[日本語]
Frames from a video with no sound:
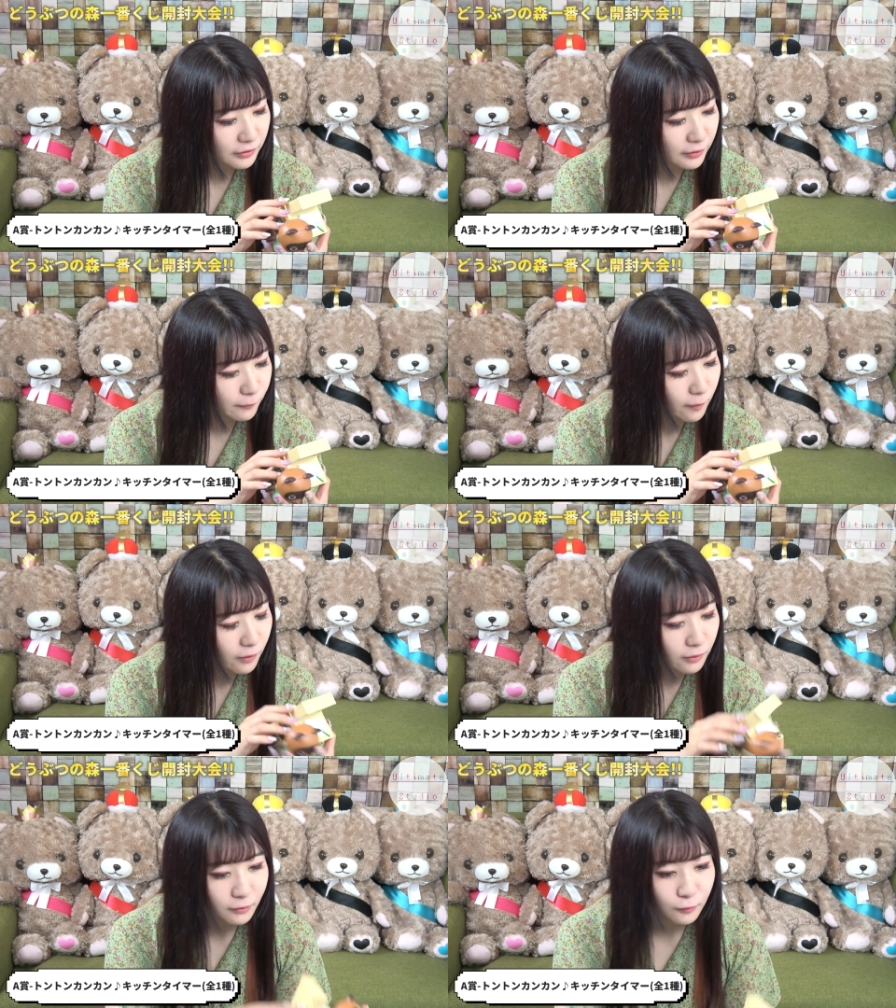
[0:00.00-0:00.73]
るに
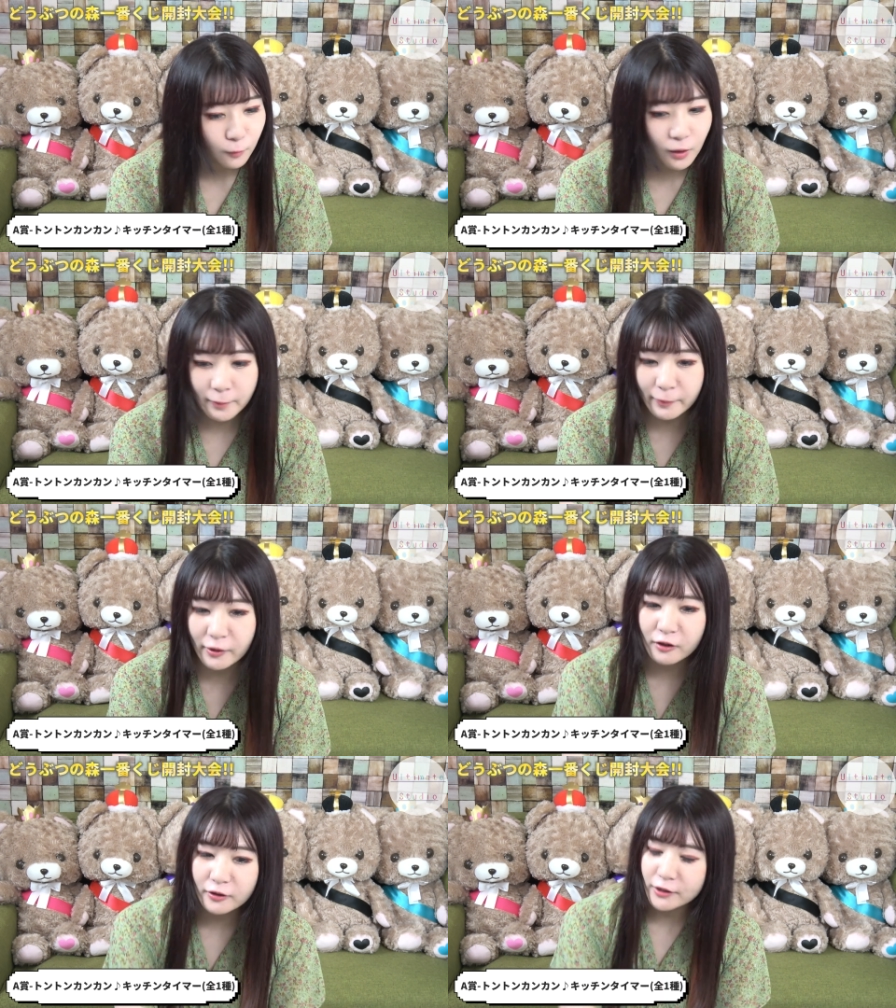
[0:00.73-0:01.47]
は
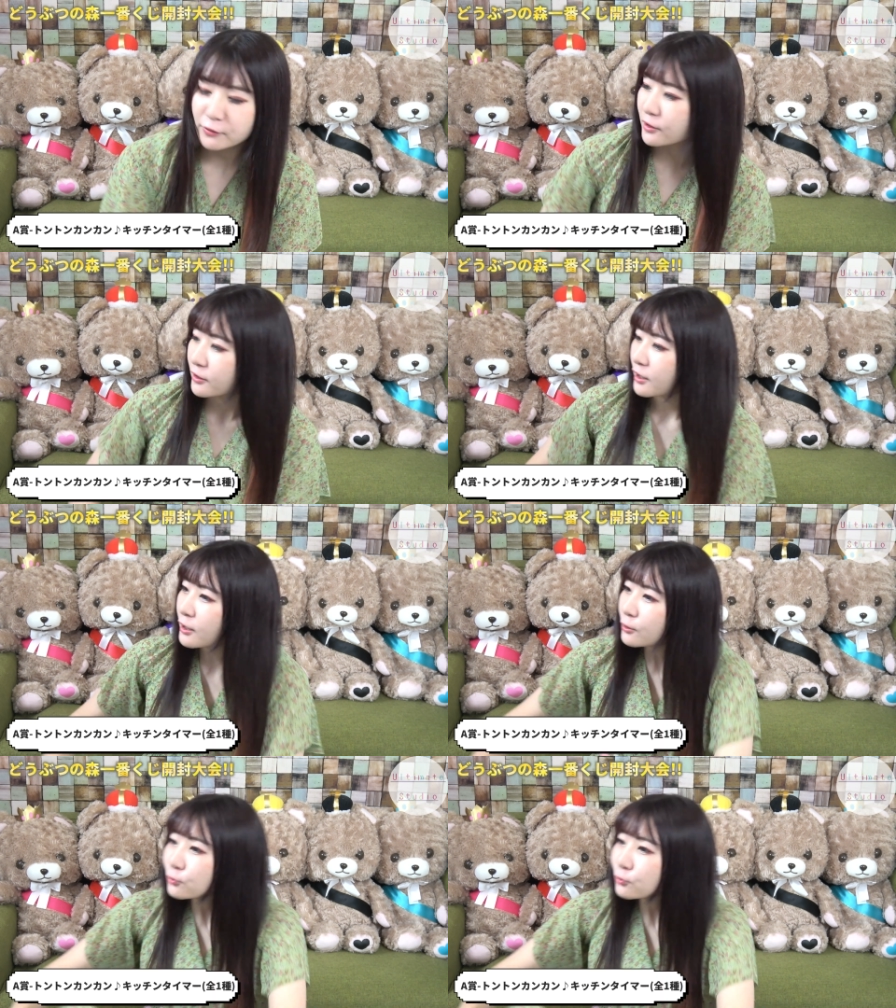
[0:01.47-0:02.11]
ドライバーがないといけない